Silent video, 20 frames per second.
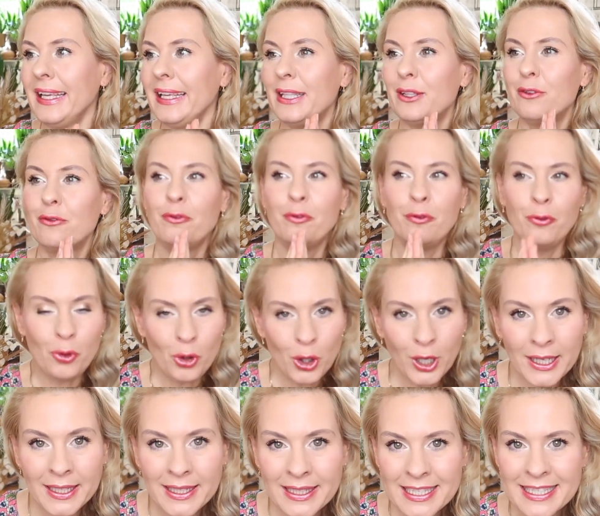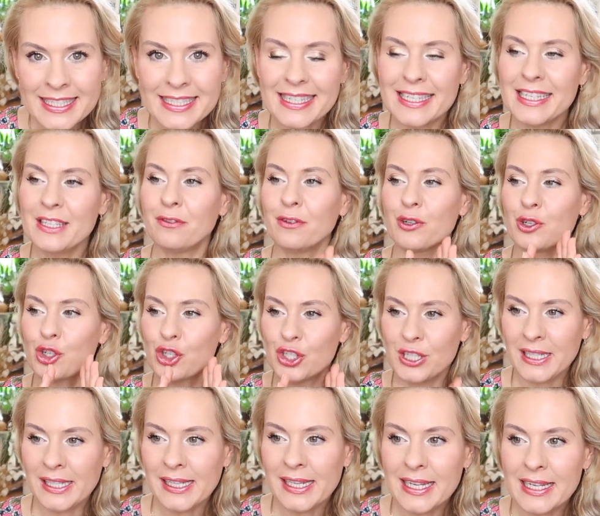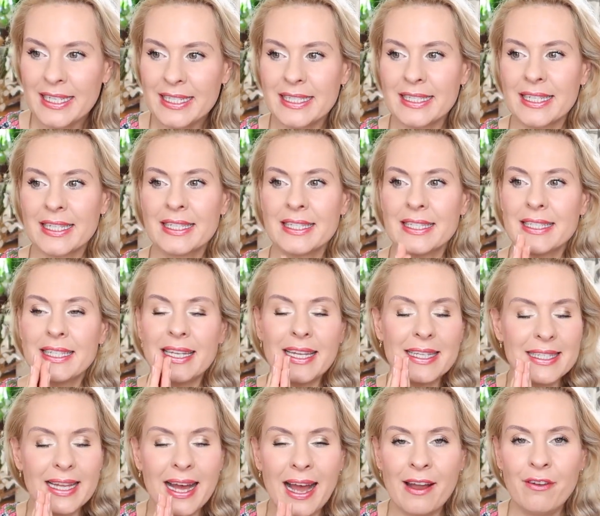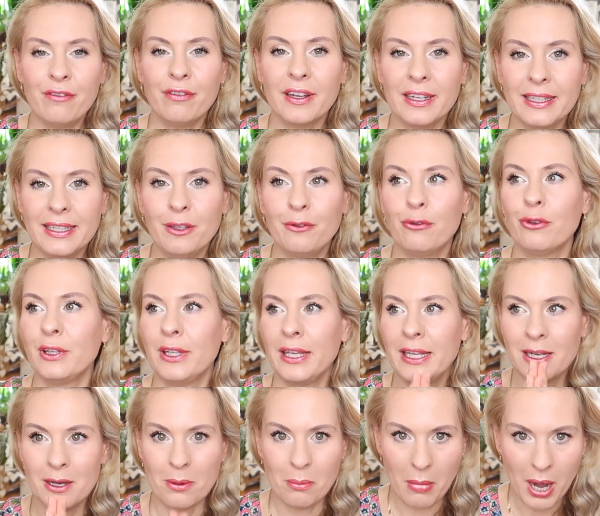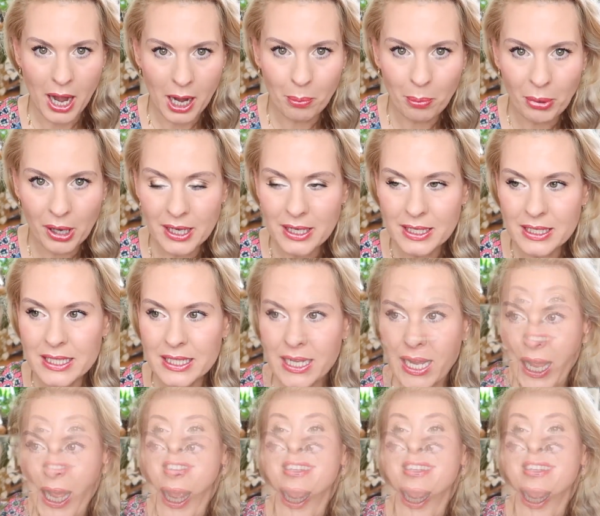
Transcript: ich fühle das, ich verstehe es, dass es einfach nicht für jeden machbar ist.